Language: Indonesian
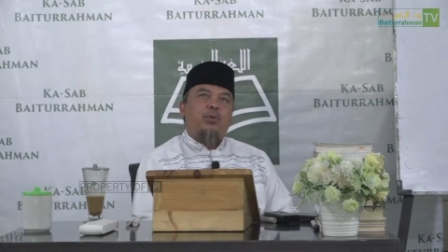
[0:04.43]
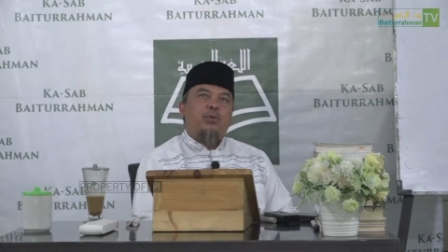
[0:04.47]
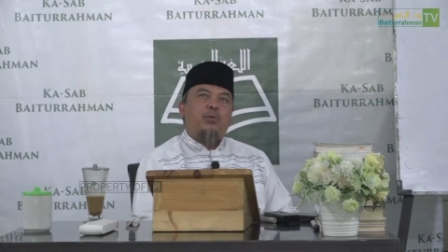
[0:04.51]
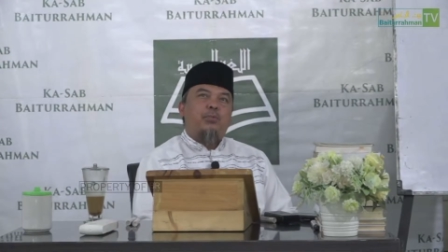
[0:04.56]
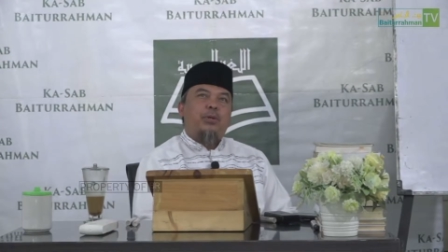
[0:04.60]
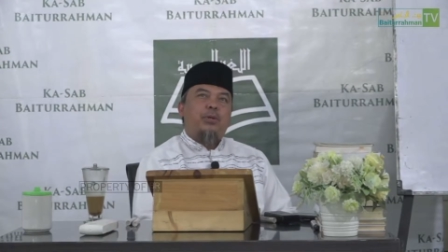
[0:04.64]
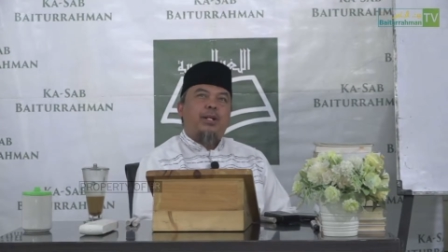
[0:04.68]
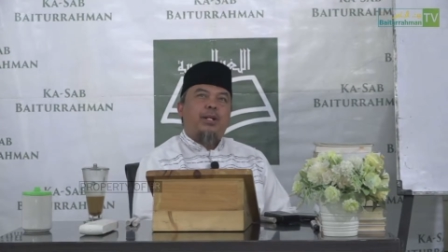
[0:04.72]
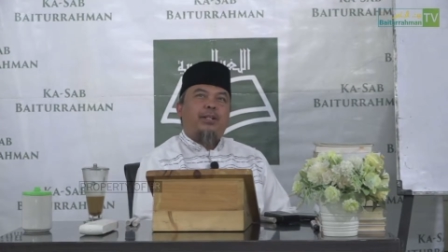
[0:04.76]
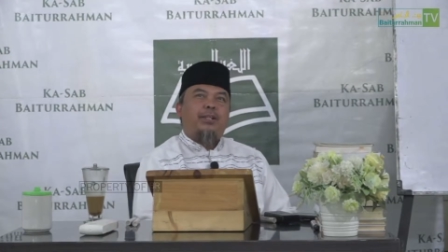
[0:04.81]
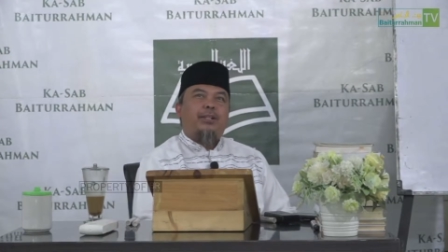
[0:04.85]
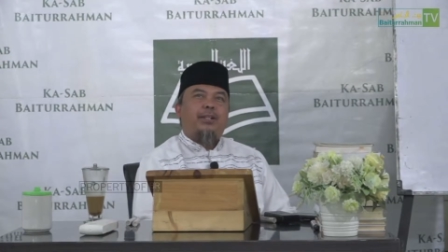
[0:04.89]

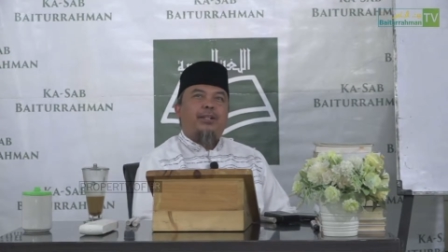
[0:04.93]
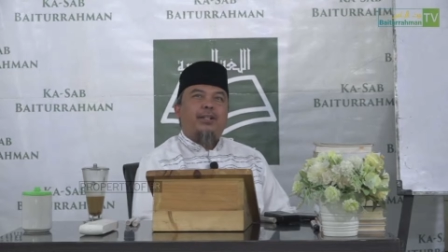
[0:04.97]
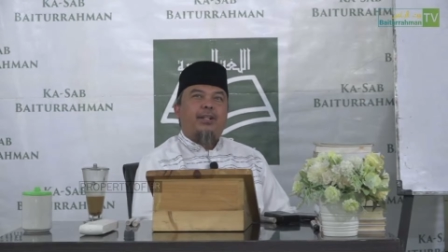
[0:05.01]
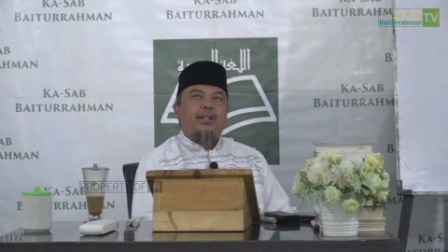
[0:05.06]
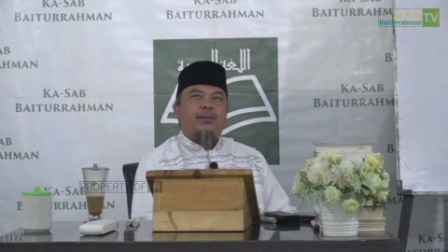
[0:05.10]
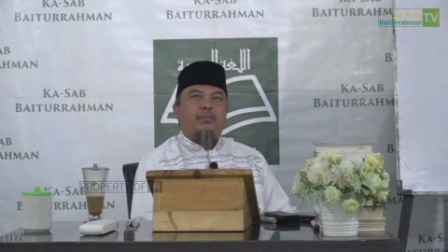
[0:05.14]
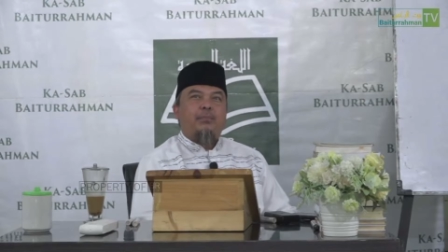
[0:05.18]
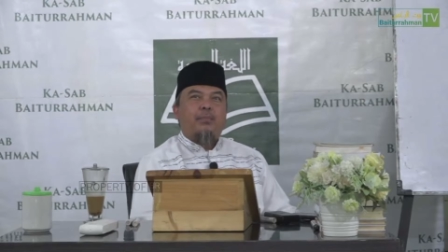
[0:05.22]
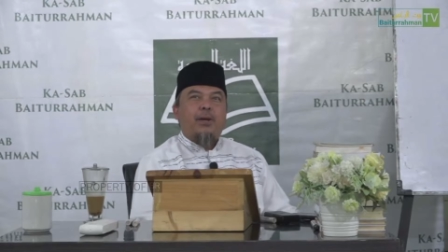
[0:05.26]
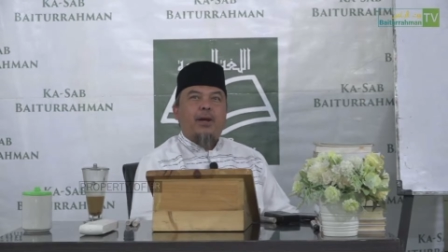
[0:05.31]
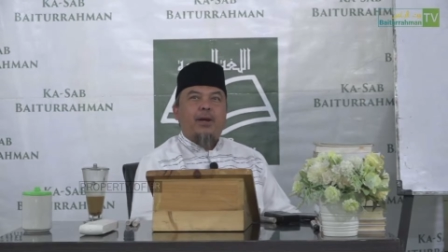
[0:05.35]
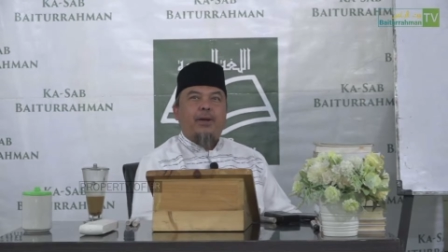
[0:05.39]
menit ke
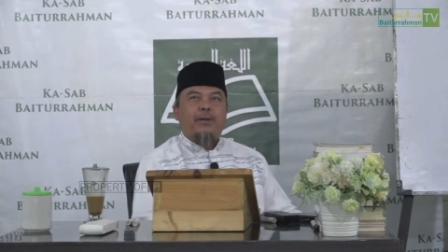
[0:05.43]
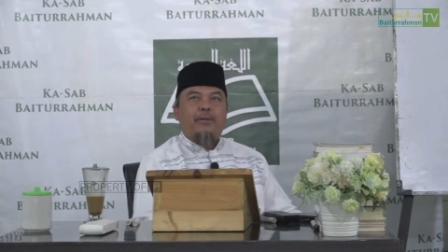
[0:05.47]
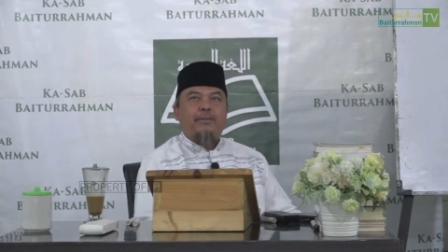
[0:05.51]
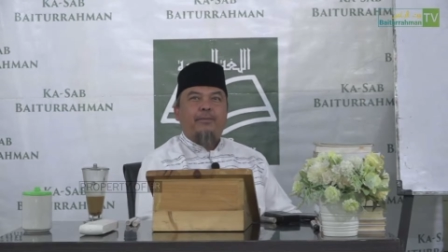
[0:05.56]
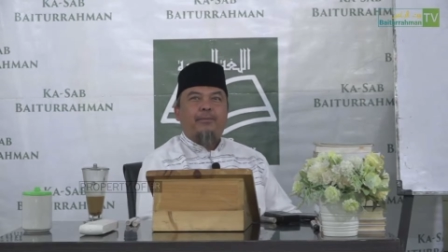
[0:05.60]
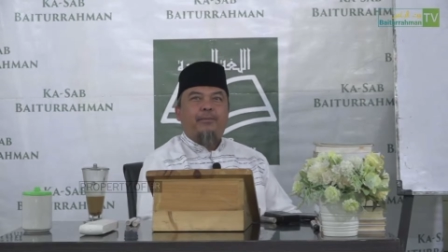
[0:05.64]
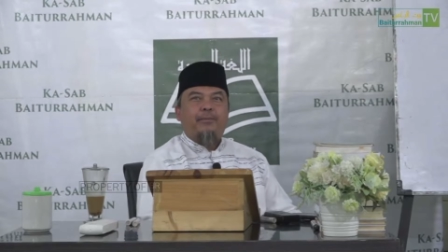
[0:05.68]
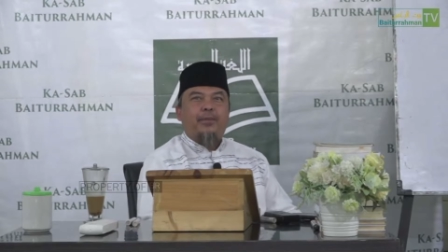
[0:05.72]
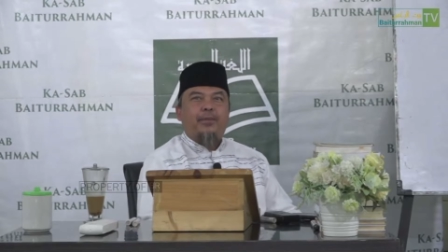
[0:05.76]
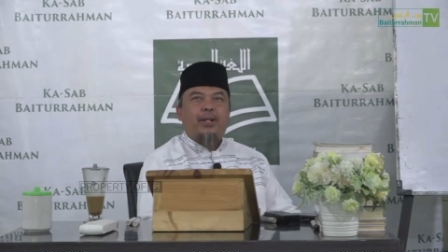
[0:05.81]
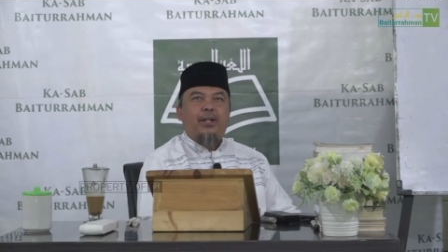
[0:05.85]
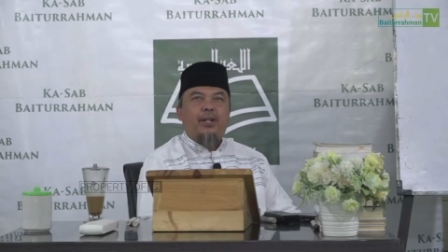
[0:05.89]
depan
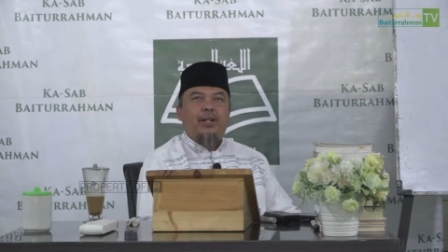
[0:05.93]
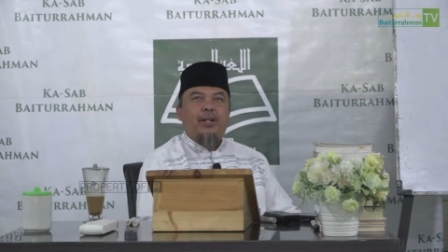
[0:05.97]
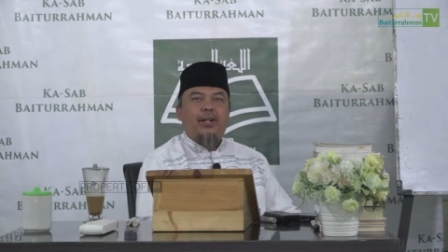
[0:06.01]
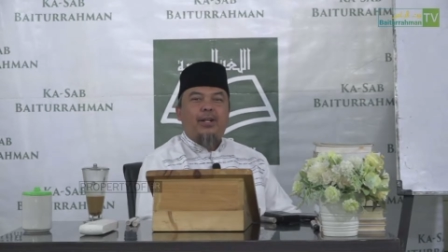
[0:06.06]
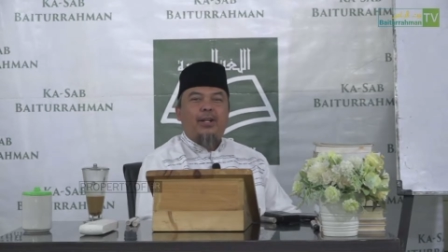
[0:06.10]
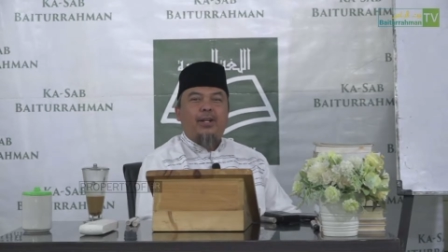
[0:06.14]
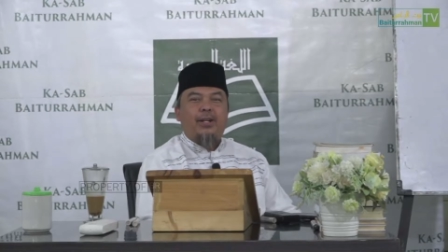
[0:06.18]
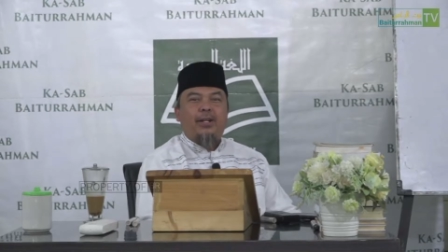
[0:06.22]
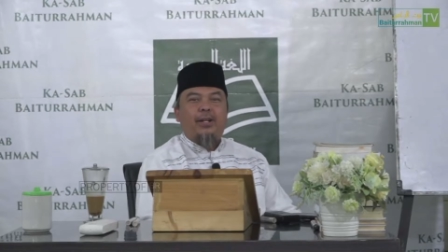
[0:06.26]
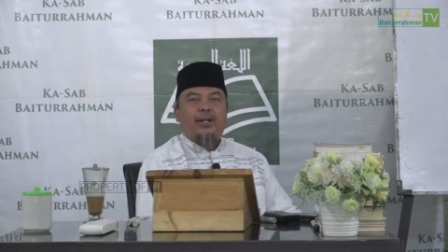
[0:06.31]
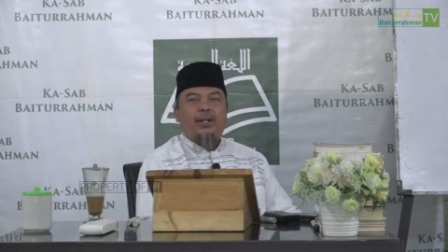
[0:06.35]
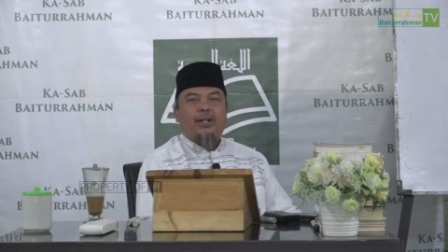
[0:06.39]
karena